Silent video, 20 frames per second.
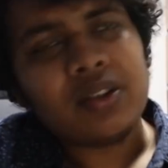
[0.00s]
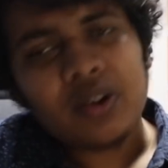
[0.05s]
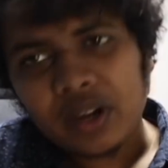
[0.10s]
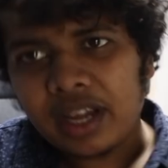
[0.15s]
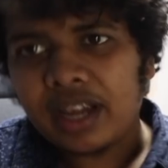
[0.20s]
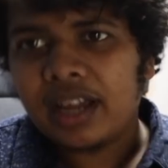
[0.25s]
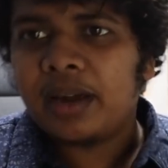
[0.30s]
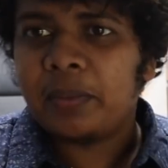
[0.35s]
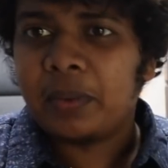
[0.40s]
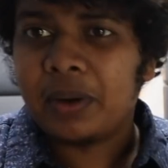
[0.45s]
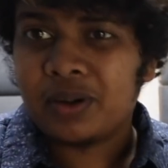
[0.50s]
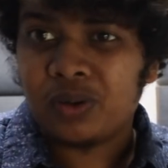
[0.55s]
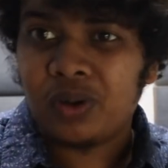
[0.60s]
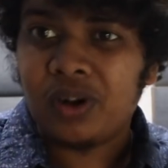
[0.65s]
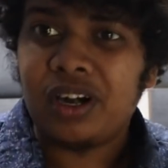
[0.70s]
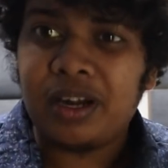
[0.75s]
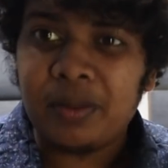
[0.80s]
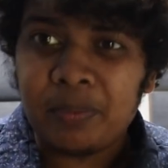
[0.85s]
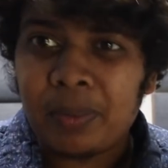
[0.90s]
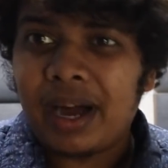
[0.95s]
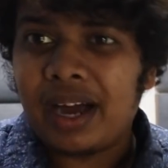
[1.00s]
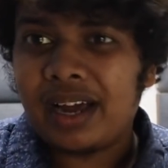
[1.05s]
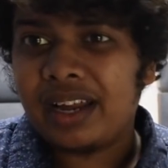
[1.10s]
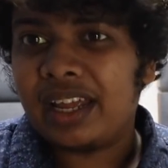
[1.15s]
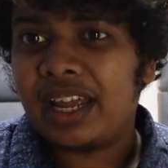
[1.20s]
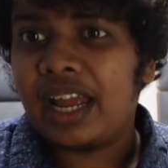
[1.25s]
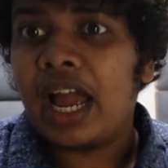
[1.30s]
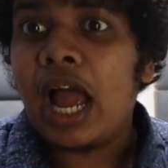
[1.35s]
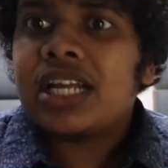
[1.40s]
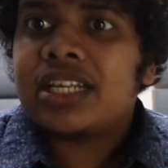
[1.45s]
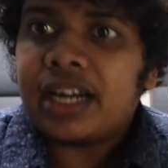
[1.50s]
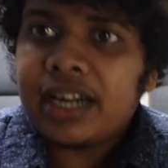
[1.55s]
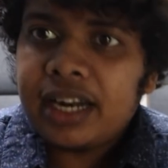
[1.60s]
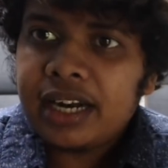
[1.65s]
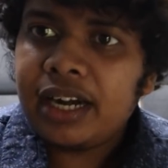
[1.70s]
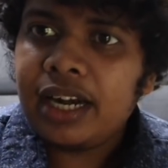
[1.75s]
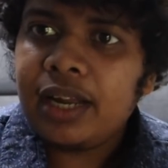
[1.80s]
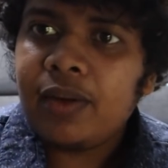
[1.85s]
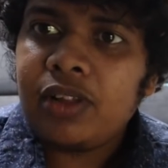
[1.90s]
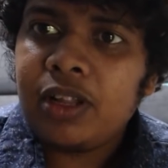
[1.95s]
ஓகே அப்படின்னு சொல்லிட்டு பார்க்குறீங்க
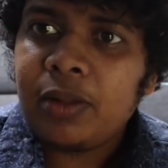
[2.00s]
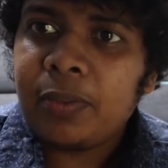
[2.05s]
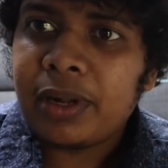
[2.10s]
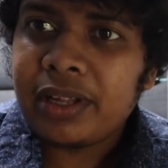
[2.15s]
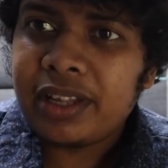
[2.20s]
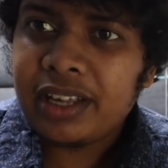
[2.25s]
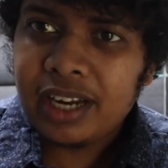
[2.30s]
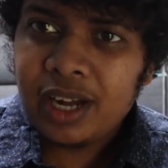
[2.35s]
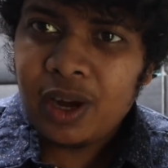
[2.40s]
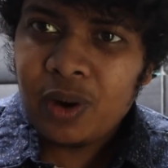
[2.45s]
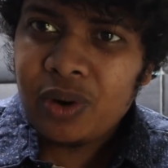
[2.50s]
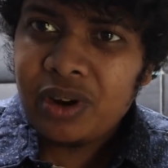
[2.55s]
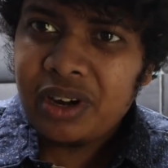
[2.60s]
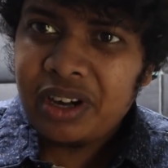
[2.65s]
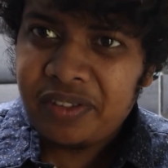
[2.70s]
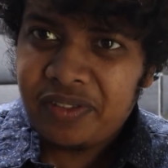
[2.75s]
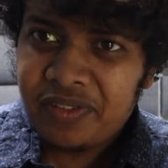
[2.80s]
சடன்லி வந்து பார்த்தீங்கன்னா ஒரு